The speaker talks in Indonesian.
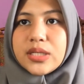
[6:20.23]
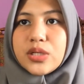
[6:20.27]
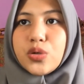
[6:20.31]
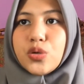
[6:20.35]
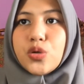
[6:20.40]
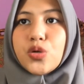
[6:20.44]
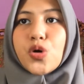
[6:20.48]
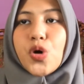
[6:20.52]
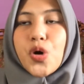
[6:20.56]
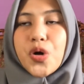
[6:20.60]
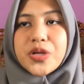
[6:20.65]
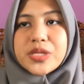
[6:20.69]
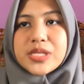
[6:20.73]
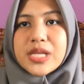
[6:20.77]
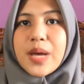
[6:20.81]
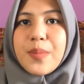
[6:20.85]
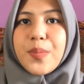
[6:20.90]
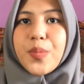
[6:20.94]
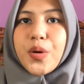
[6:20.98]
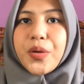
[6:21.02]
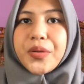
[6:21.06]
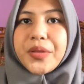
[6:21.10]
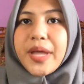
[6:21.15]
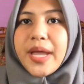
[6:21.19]
glukosa,
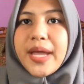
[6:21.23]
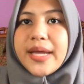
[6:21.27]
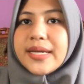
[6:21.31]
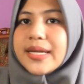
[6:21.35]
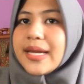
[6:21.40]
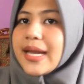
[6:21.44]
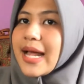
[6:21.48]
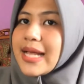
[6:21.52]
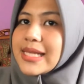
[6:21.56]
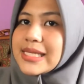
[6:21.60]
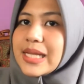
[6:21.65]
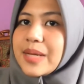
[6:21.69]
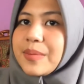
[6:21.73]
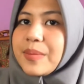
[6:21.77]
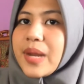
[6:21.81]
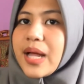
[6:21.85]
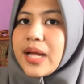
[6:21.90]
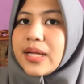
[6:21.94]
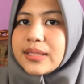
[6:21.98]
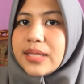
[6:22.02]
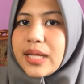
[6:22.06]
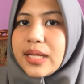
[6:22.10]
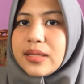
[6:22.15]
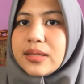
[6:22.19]
protein, dan asam
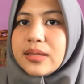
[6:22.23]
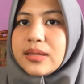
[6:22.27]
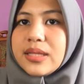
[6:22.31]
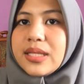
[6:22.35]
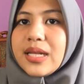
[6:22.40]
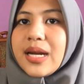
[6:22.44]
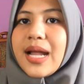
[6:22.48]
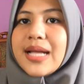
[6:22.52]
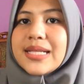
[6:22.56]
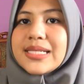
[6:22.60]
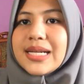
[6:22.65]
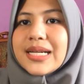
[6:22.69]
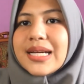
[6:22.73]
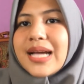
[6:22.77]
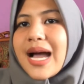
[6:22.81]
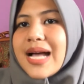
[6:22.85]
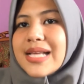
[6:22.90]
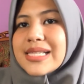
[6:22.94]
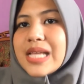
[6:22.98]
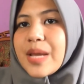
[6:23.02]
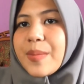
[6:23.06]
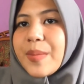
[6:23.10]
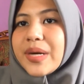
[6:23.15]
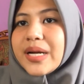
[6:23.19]
laktat. Derajat
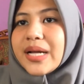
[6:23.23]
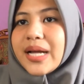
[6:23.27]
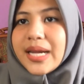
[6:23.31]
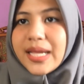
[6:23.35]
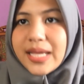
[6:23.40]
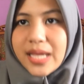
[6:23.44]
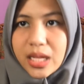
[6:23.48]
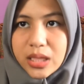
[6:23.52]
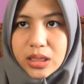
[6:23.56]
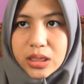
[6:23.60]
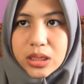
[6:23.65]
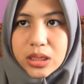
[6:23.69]
keasaman keringat